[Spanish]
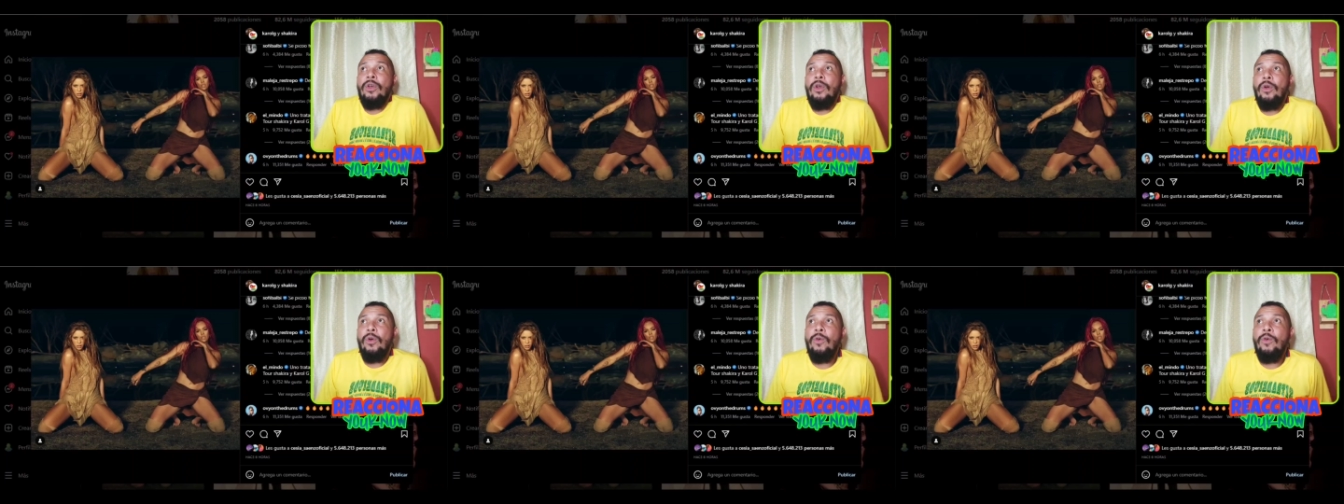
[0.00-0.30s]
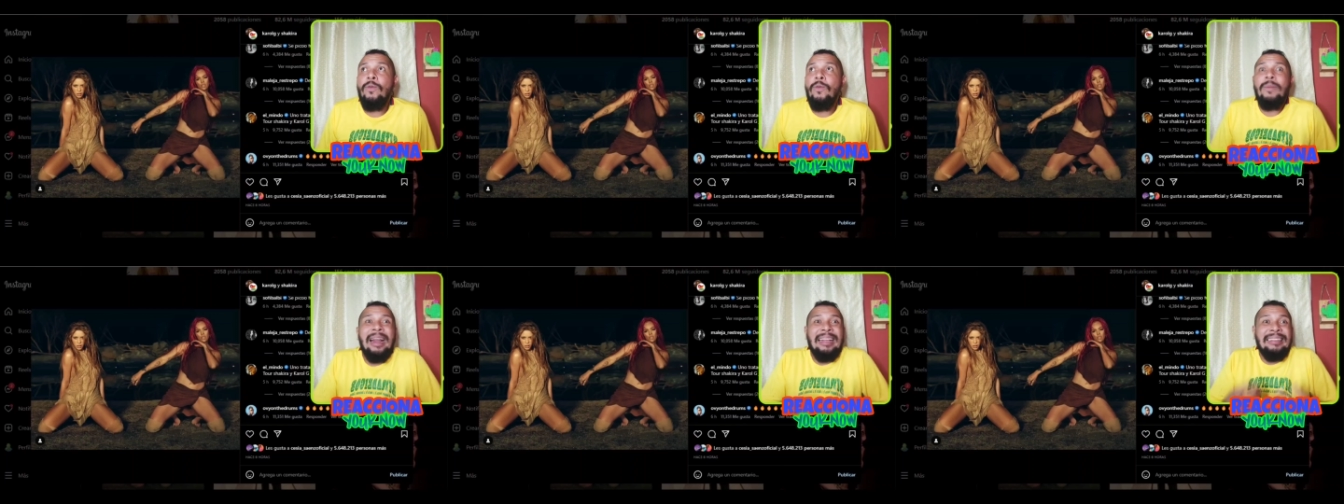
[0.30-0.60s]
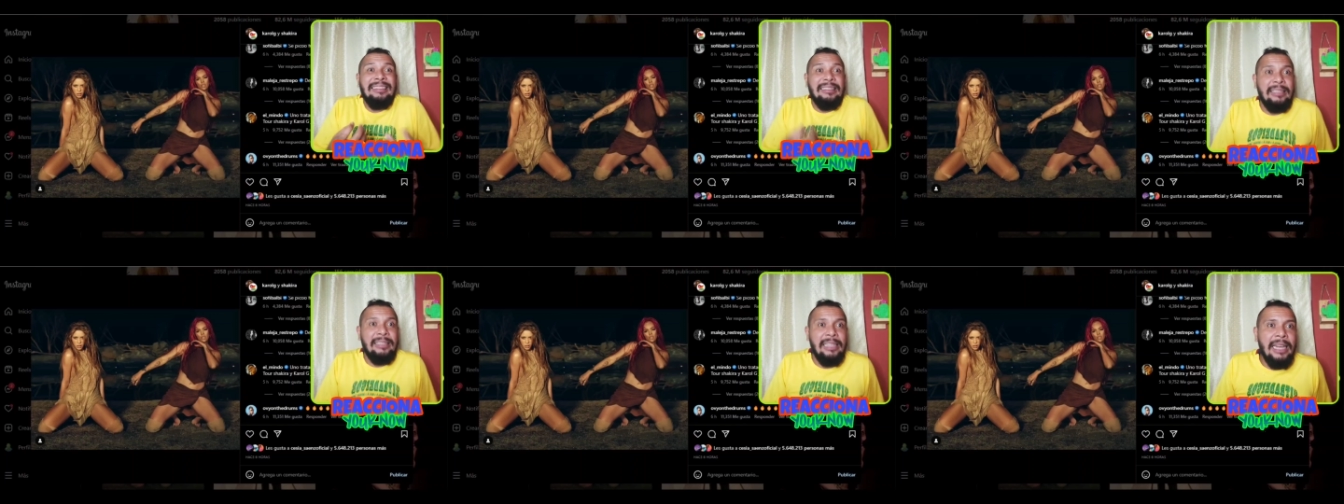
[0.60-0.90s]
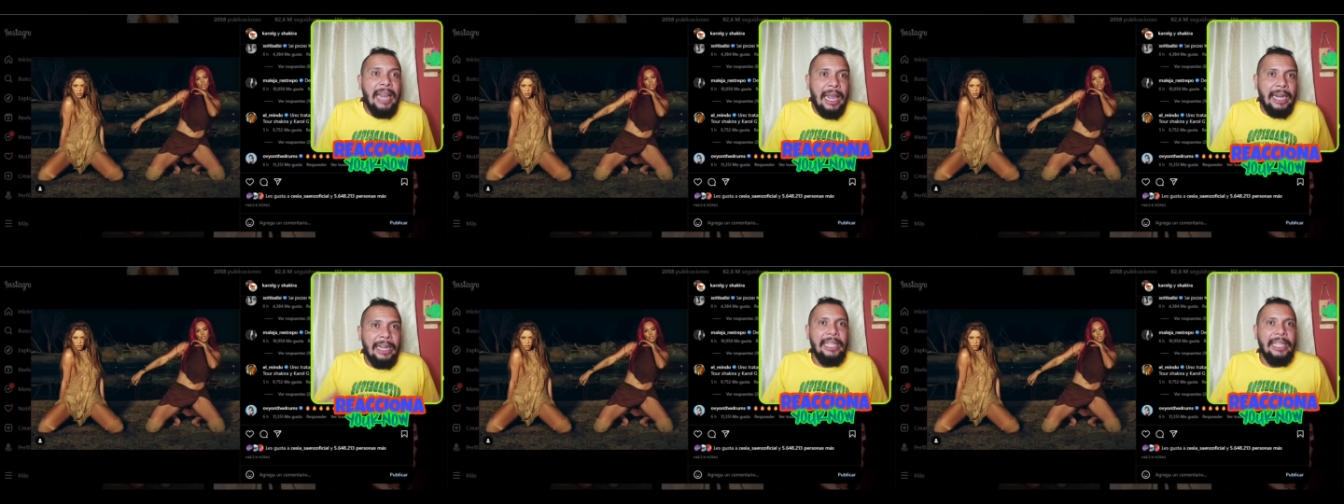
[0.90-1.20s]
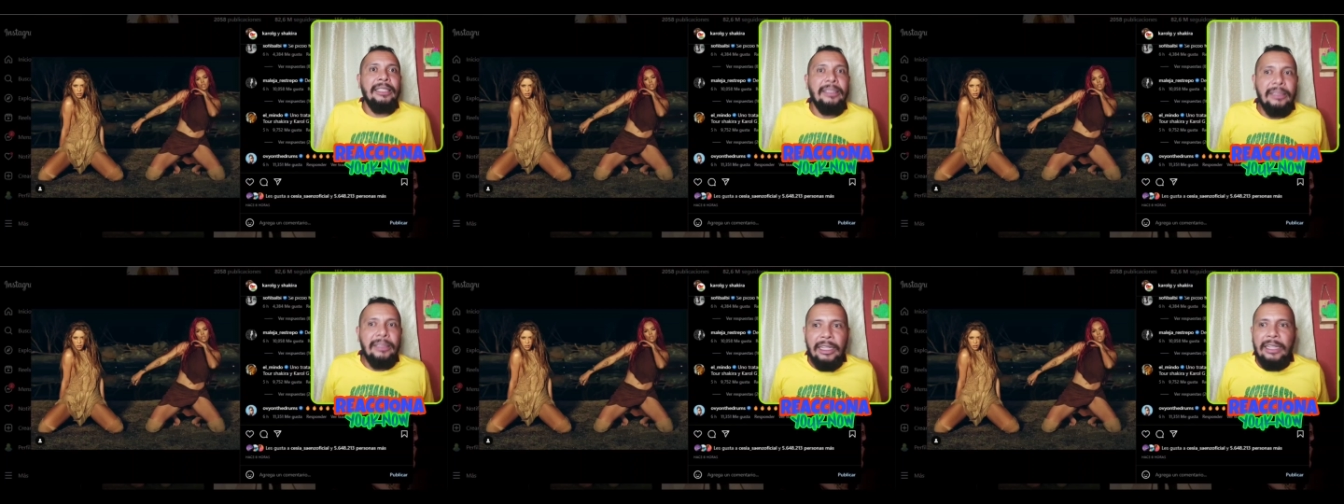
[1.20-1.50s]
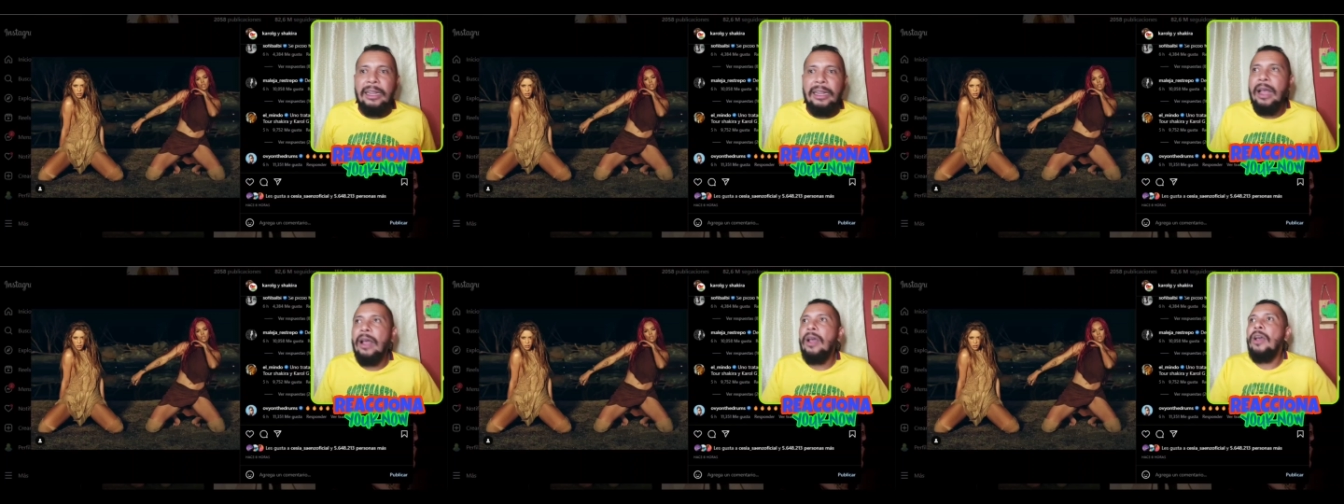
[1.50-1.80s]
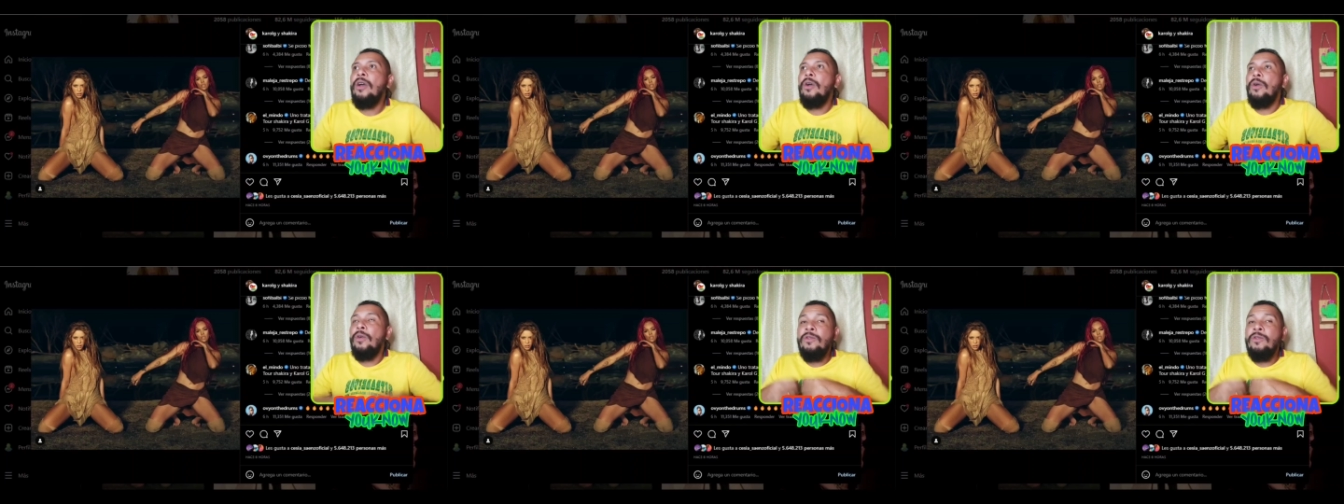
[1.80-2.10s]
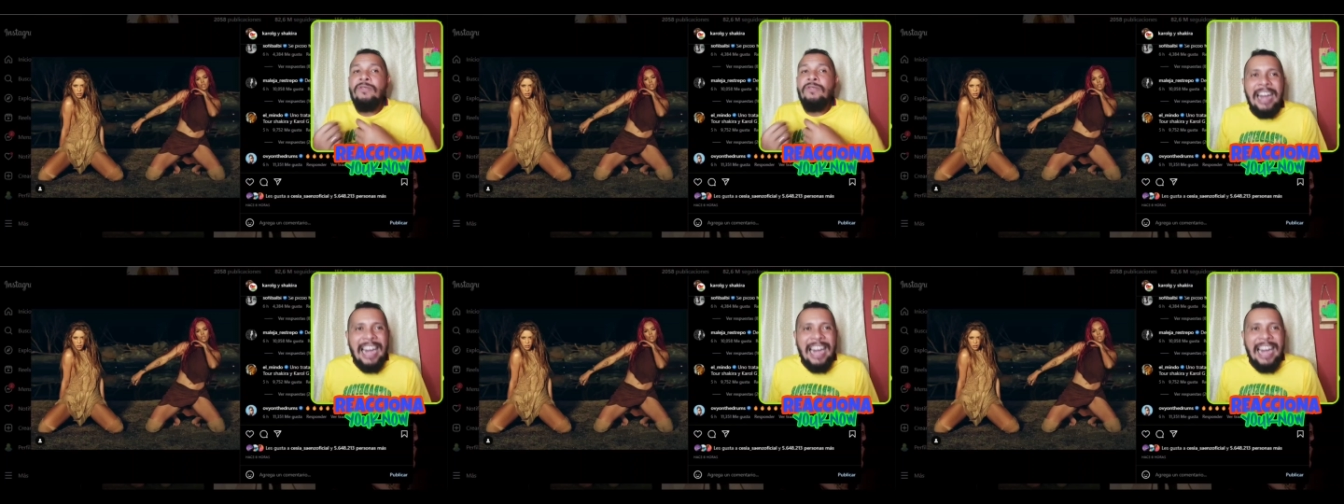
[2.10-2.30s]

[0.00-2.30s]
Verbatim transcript: un Brasil-Argentina, un